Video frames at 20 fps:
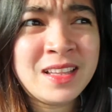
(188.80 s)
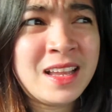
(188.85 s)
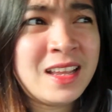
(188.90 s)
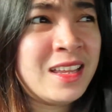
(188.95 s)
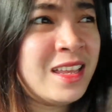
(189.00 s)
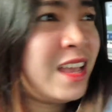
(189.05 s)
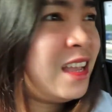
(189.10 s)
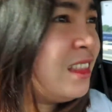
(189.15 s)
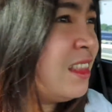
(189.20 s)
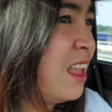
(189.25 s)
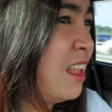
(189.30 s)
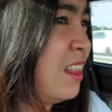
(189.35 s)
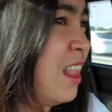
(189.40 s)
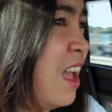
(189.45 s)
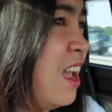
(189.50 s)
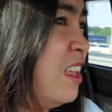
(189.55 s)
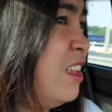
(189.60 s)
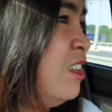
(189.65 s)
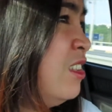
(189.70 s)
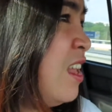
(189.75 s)
na yata
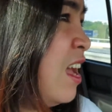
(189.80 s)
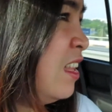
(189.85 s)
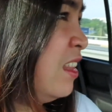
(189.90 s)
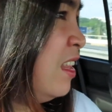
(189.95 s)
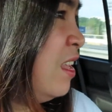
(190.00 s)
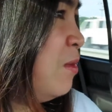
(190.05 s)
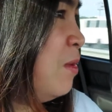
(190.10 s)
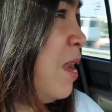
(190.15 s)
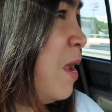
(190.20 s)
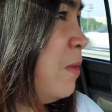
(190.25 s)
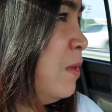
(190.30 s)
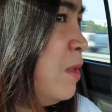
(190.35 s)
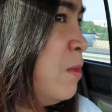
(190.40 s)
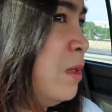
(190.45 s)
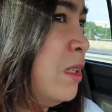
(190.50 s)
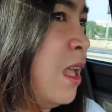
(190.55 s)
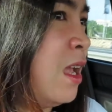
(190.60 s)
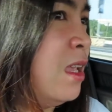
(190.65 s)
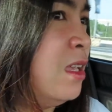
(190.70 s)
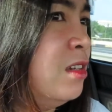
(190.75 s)
tayo, daddy. Malapit
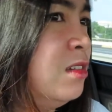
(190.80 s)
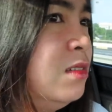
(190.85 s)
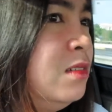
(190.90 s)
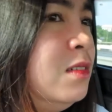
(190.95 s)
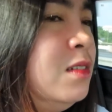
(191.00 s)
na tayo.